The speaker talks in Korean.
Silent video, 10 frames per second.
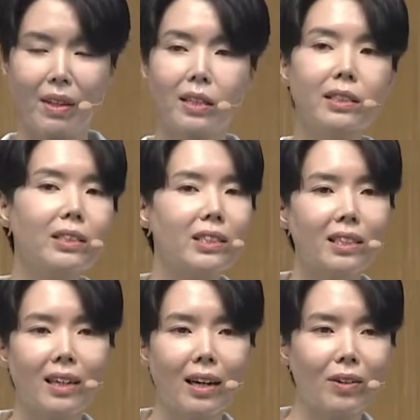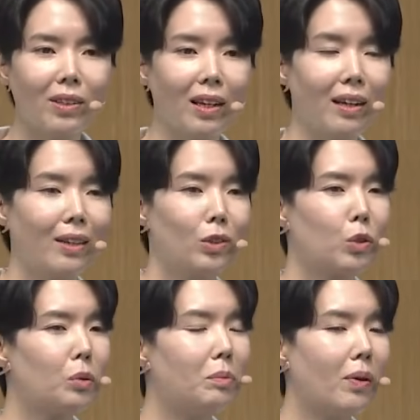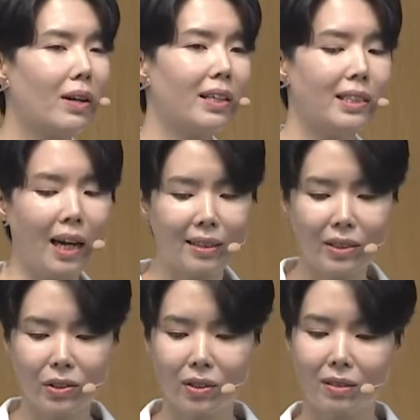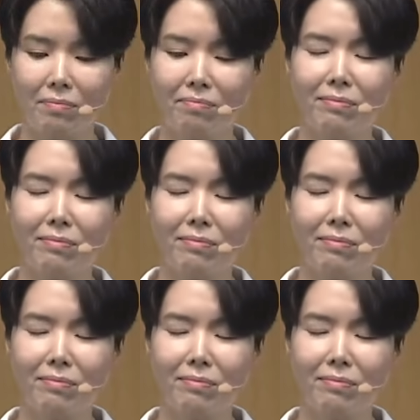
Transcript: 의식하거나 주목하지 않았어요.